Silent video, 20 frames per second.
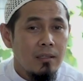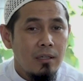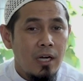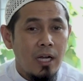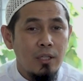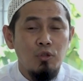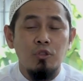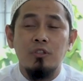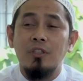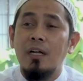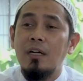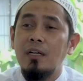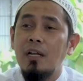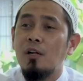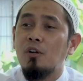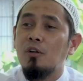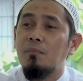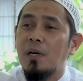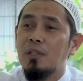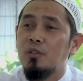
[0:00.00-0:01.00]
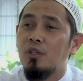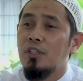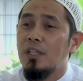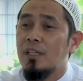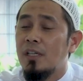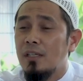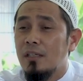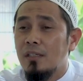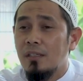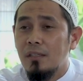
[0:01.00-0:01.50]
Nah itu tanda
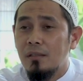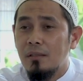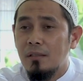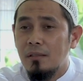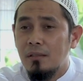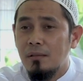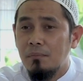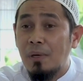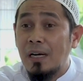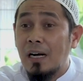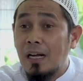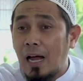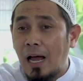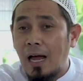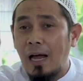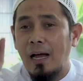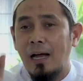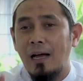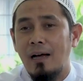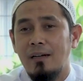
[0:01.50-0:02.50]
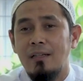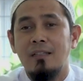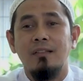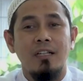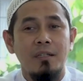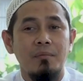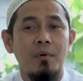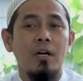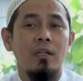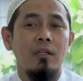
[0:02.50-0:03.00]
Ramadannya berkah
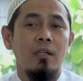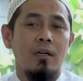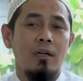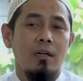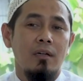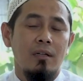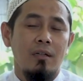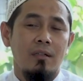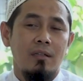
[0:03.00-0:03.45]
diterima Allah.